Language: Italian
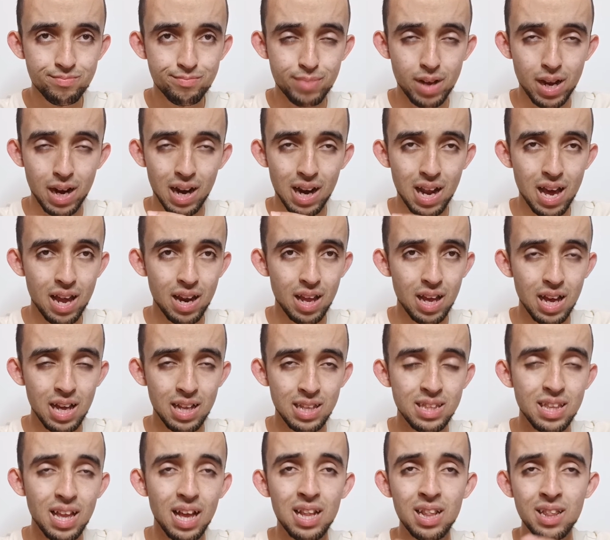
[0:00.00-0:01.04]
parlare
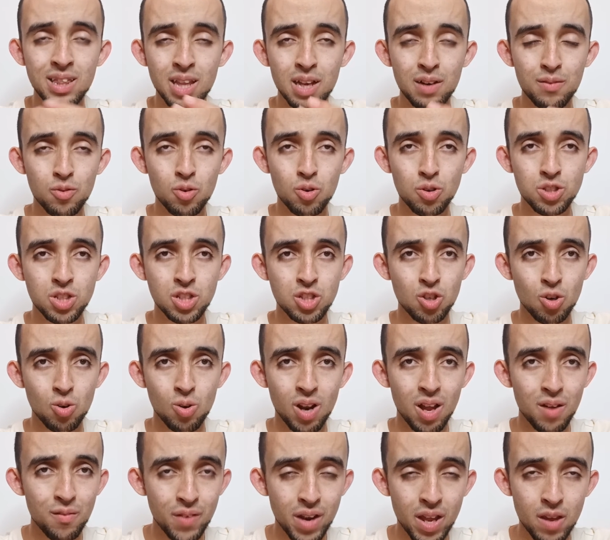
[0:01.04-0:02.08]
ad alta voce se
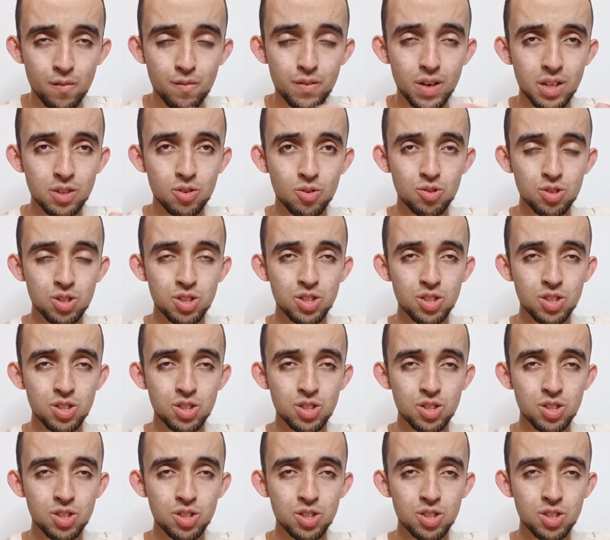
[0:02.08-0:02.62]
non l'avrei fatto